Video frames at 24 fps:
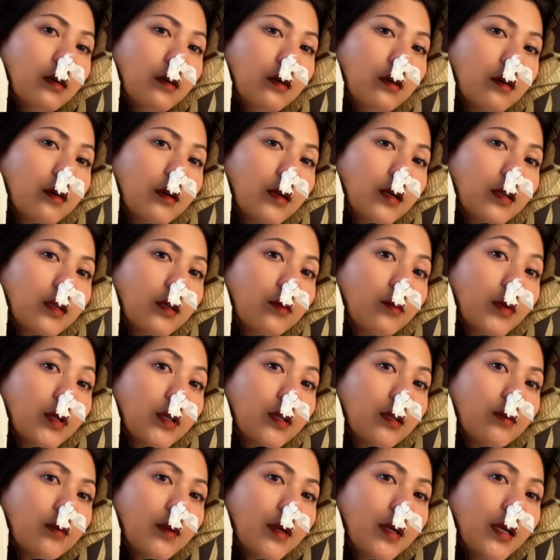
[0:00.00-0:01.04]
Oke okay,
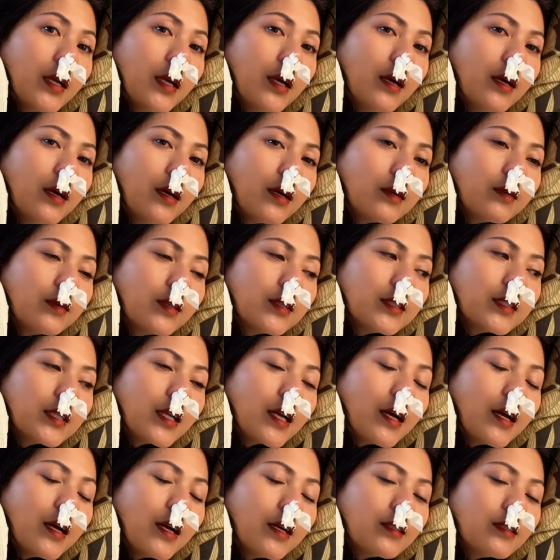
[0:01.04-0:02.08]
teman-teman, aku
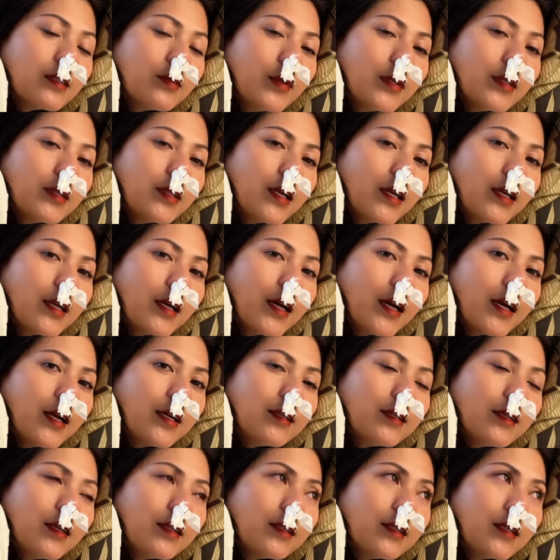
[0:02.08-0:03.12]
istirahat sebentar ya.
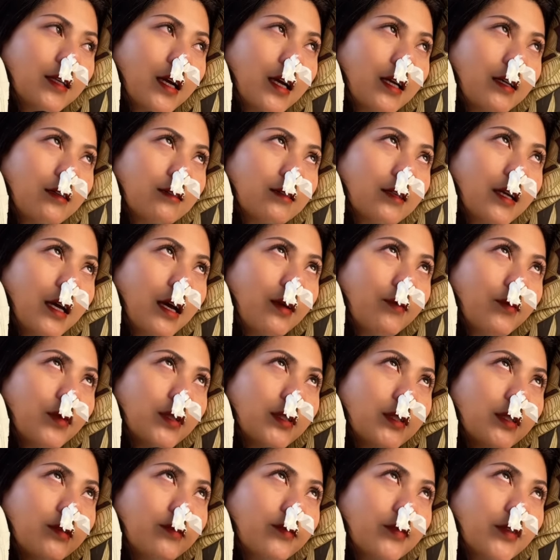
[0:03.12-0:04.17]
Nanti kalau udah
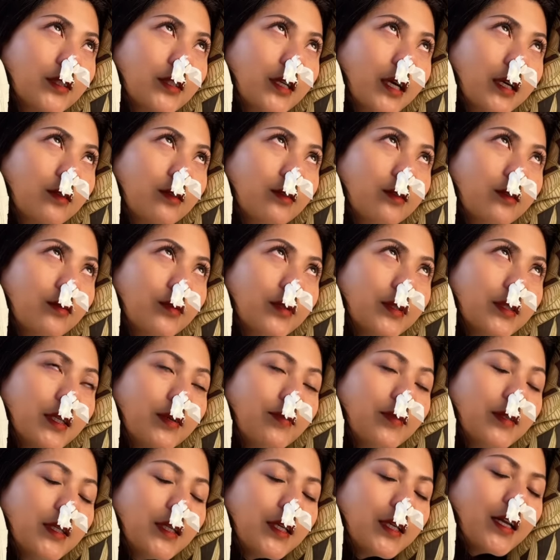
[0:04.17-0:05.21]
habis impus aku
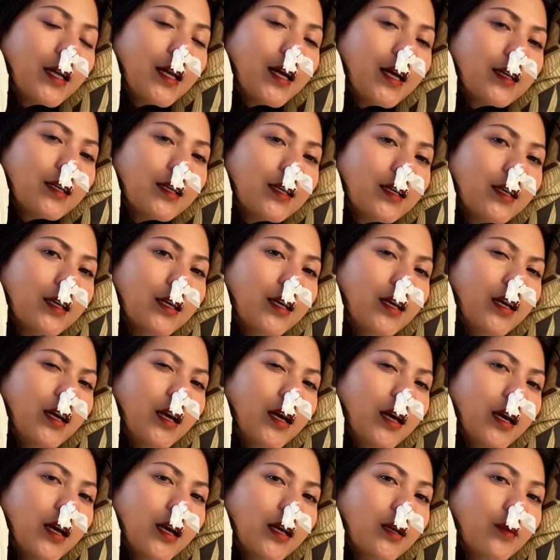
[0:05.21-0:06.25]
bisa berdiri lagi.
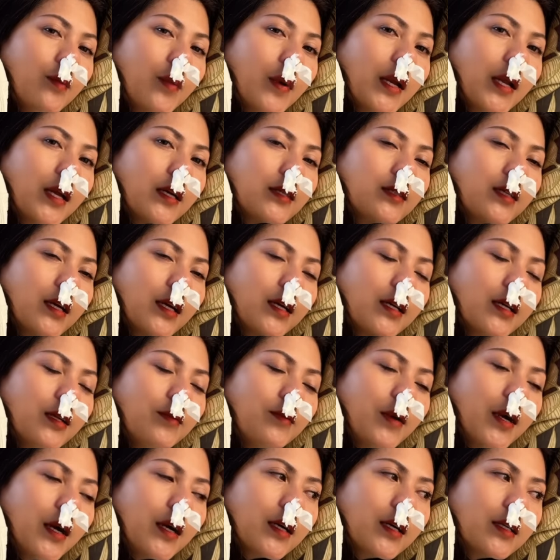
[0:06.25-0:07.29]
Ini pala
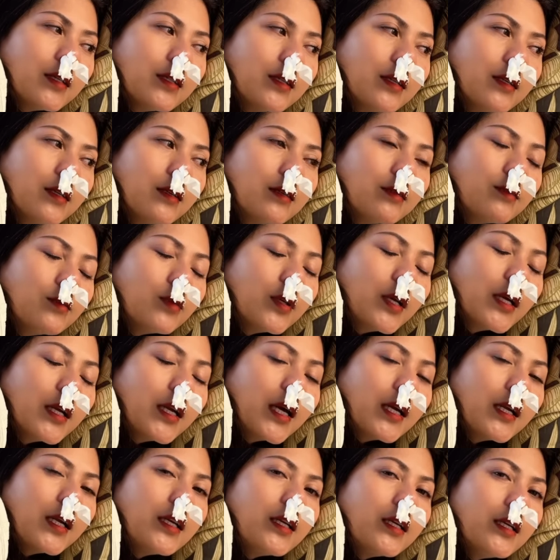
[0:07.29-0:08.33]
sakit banget. Mungkin
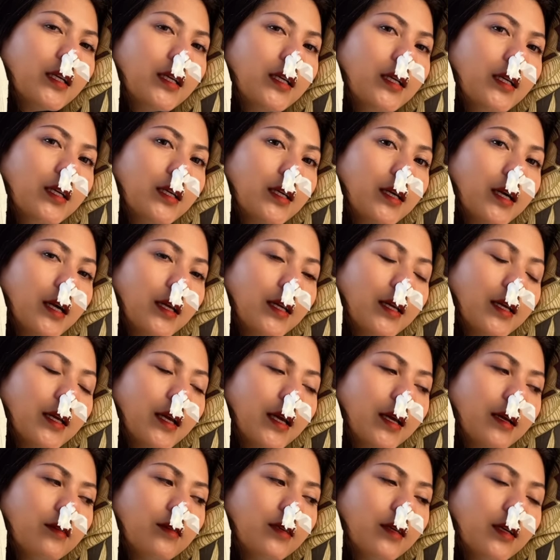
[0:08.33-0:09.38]
karena dingin
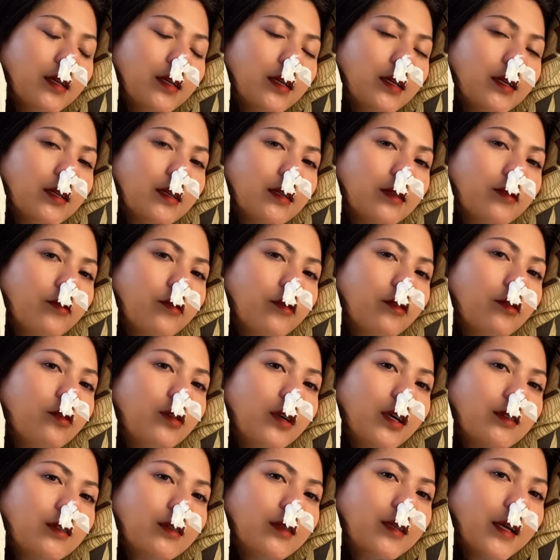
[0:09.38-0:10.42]
kali ya. Jadi
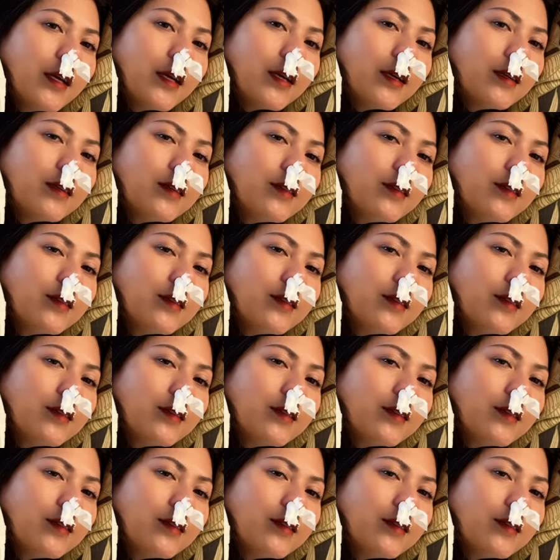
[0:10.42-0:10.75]
flu aku deh.